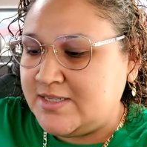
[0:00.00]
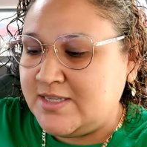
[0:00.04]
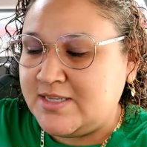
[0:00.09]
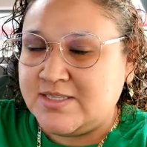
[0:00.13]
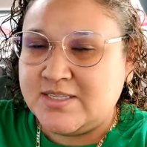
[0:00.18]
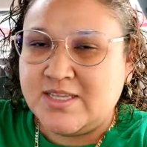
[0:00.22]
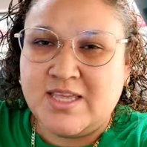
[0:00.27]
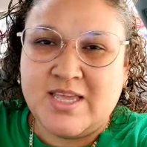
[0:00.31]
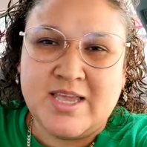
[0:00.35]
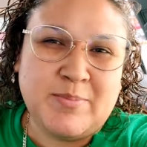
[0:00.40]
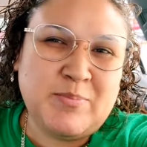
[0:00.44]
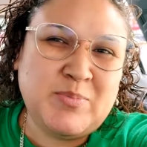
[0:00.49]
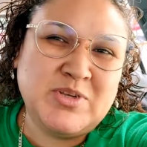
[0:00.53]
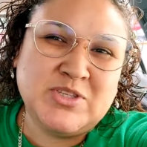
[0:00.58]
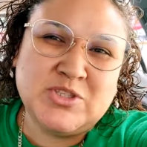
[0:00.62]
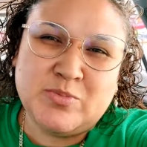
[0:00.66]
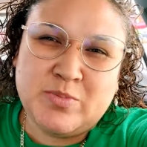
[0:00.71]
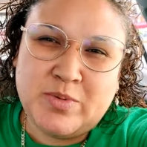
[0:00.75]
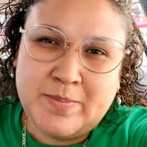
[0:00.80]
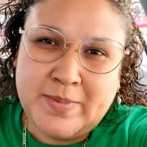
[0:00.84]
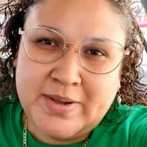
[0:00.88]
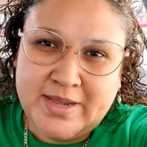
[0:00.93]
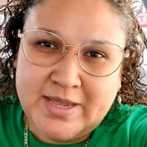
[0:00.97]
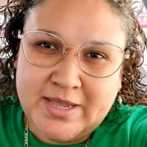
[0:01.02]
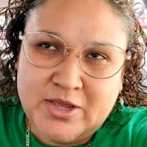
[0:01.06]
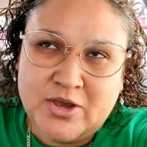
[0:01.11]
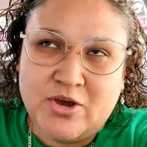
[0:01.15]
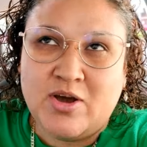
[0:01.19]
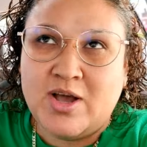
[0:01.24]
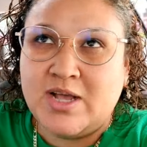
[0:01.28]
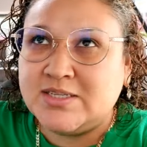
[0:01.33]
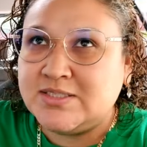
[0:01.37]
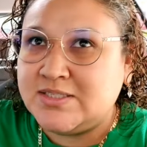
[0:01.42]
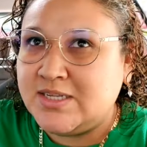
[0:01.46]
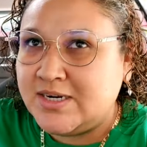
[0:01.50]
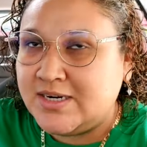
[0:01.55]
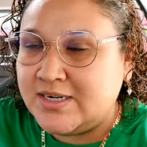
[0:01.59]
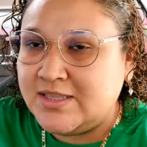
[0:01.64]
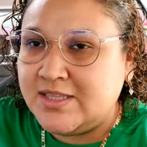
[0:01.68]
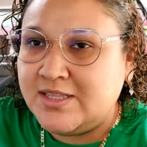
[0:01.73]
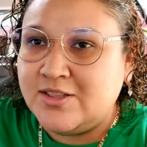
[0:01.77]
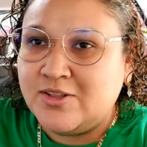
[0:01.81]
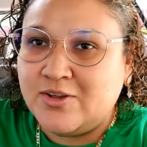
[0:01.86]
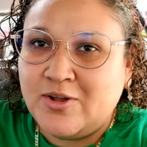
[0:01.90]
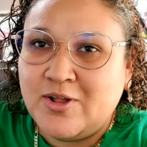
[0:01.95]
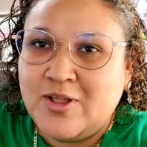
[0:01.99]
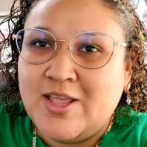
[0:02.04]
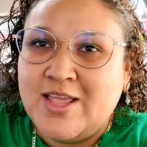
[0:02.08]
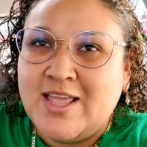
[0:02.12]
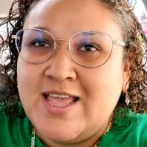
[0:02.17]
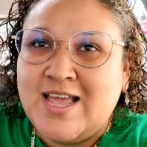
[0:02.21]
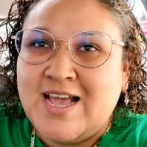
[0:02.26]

Así es que dije, pues no me maquillo hasta el ratito.